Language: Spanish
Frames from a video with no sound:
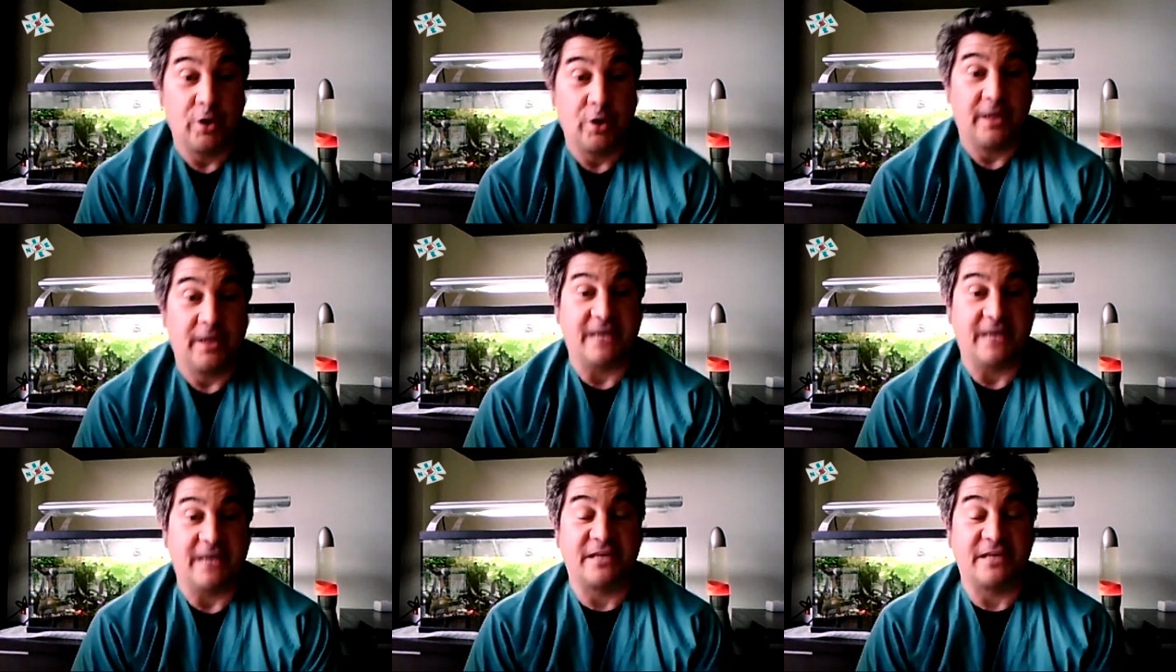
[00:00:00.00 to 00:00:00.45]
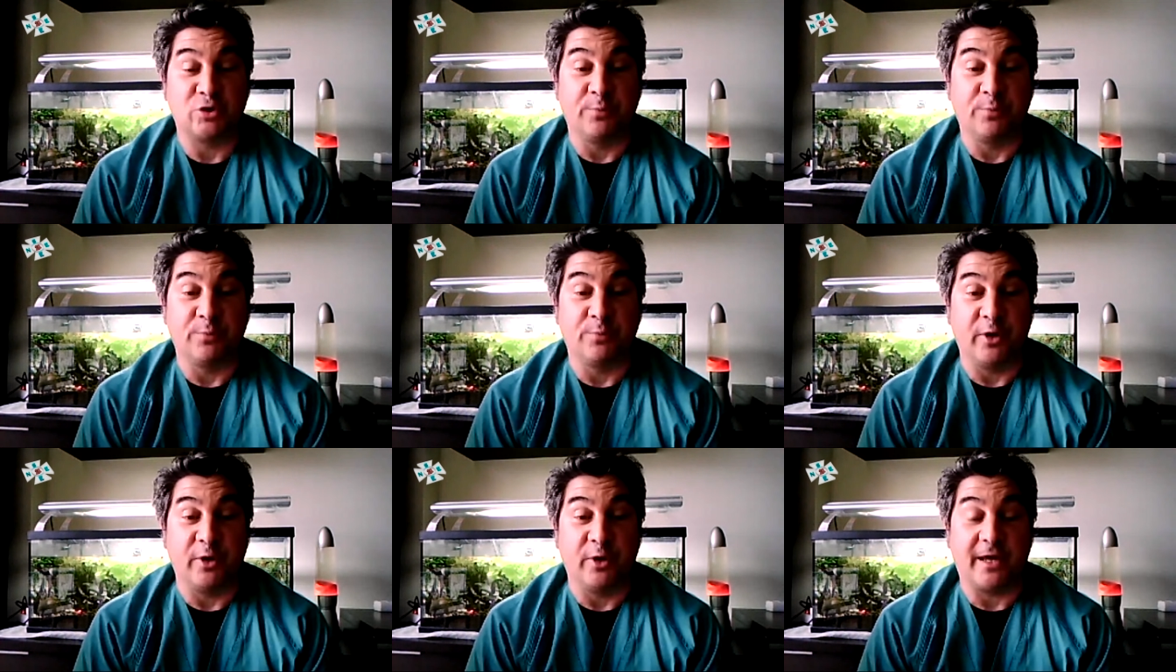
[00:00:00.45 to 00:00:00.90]
que se
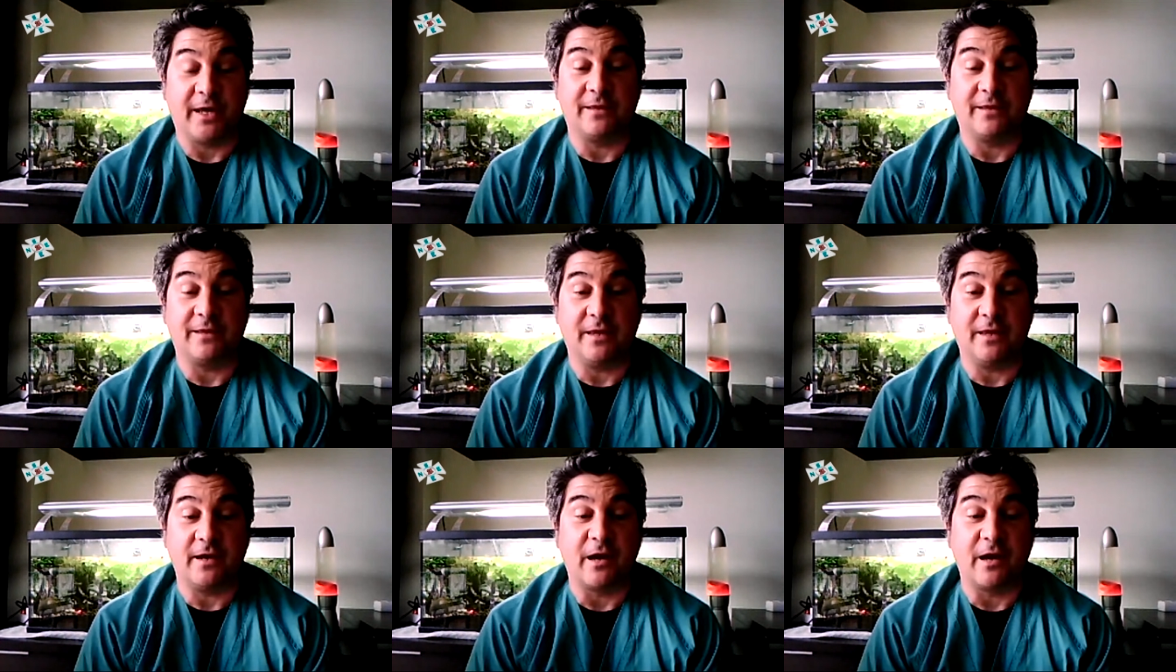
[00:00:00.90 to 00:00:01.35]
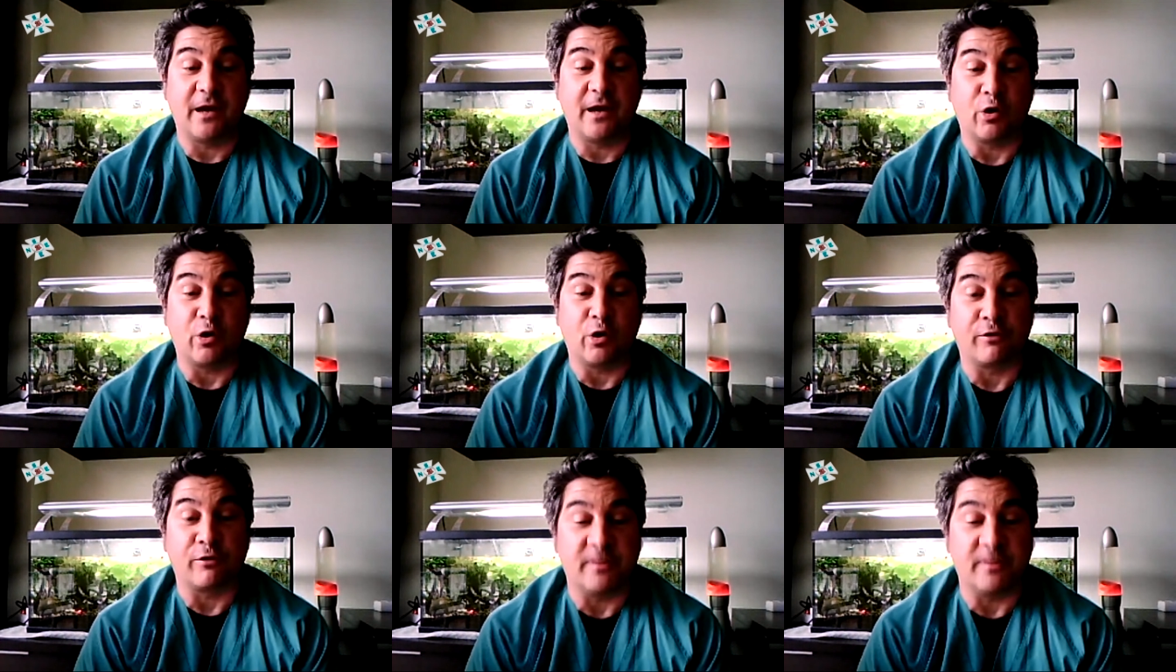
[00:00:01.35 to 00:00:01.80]
supone que tienen el
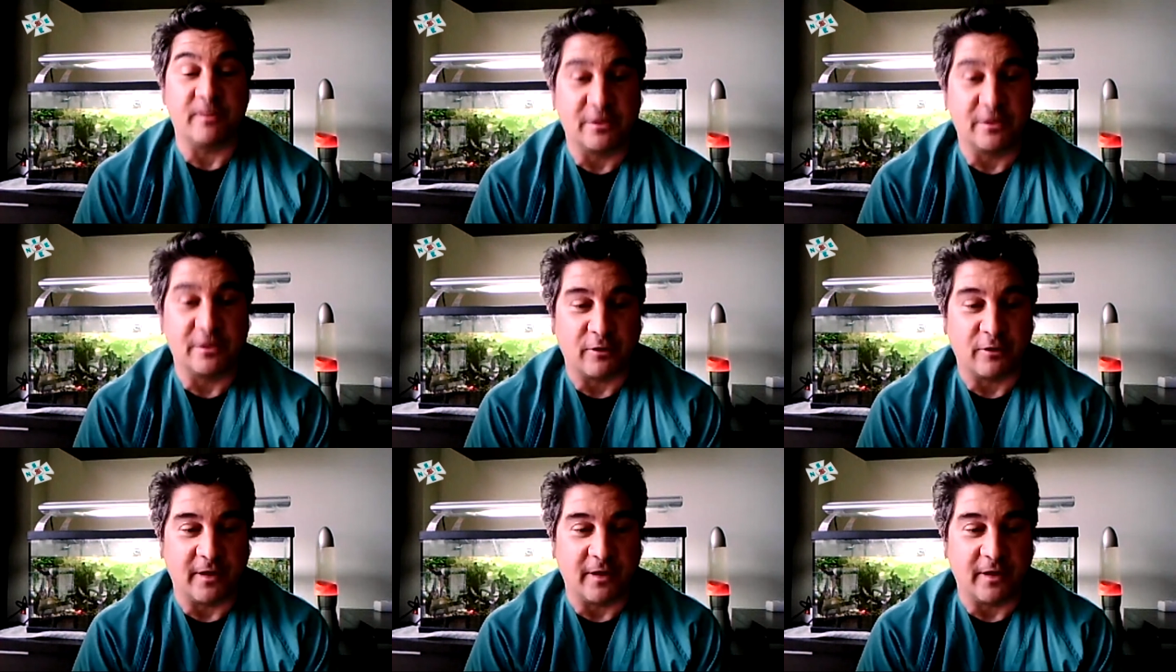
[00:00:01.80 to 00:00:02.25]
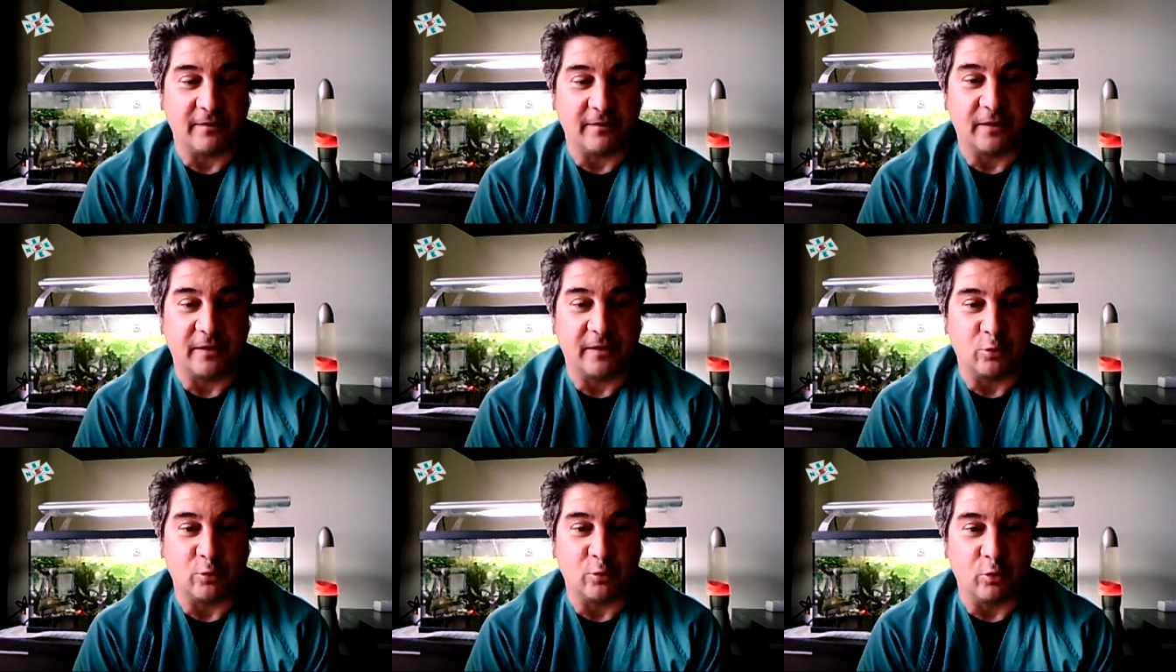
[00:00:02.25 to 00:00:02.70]
conocimiento
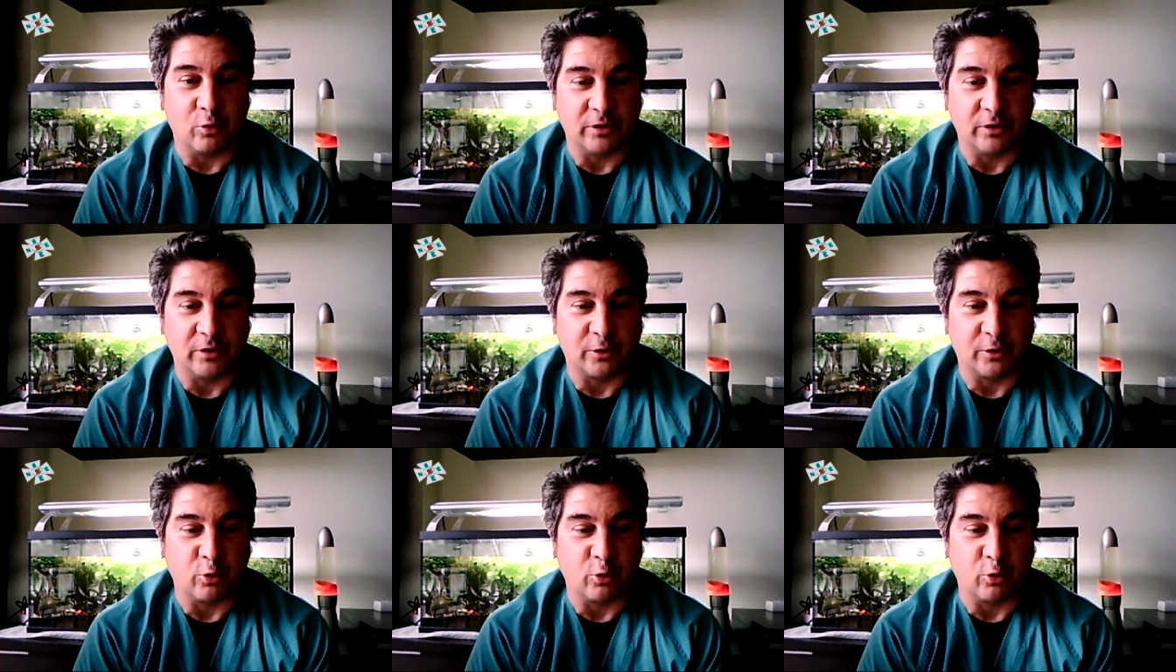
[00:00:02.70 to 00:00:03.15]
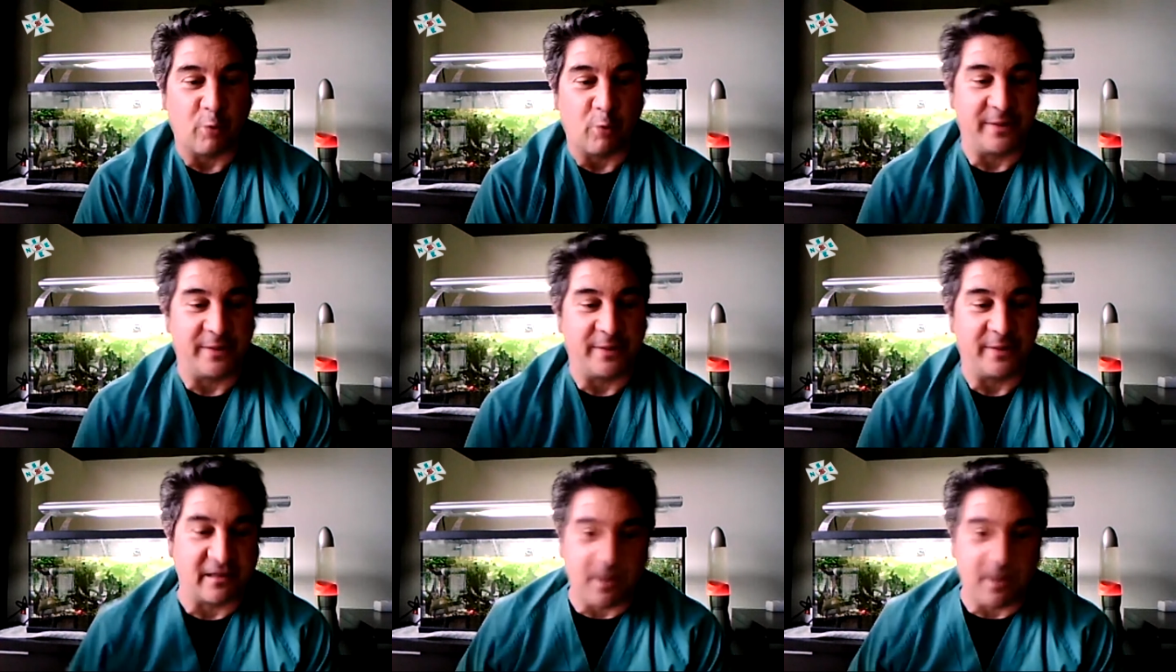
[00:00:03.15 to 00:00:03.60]
de, tu,
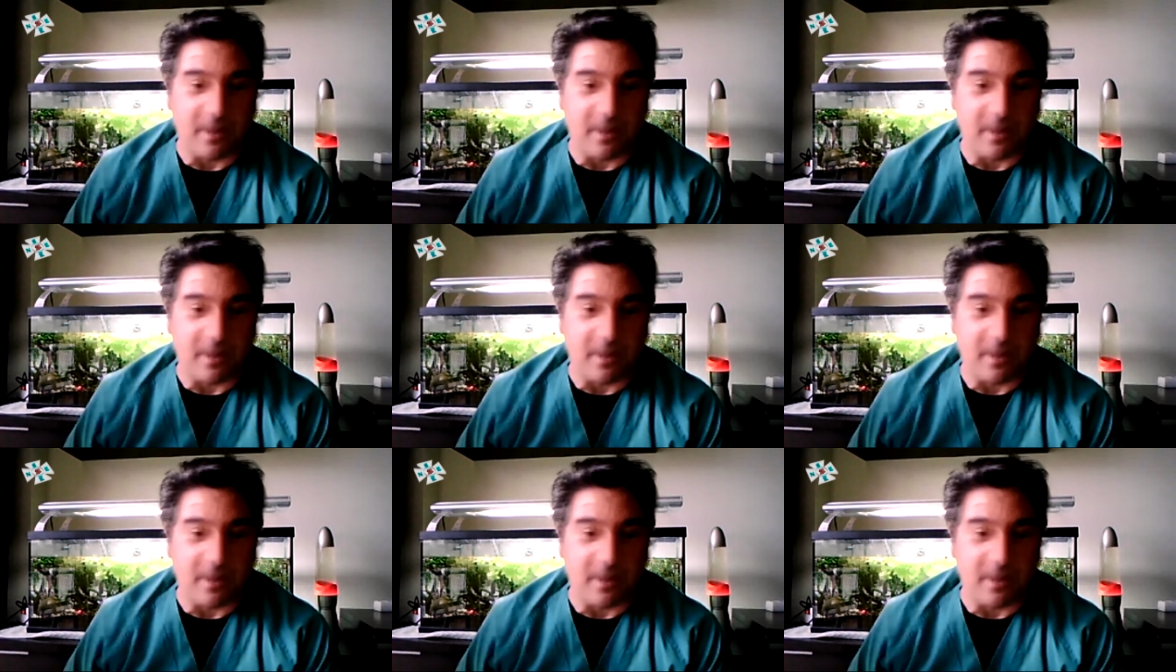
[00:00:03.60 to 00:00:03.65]
competencia?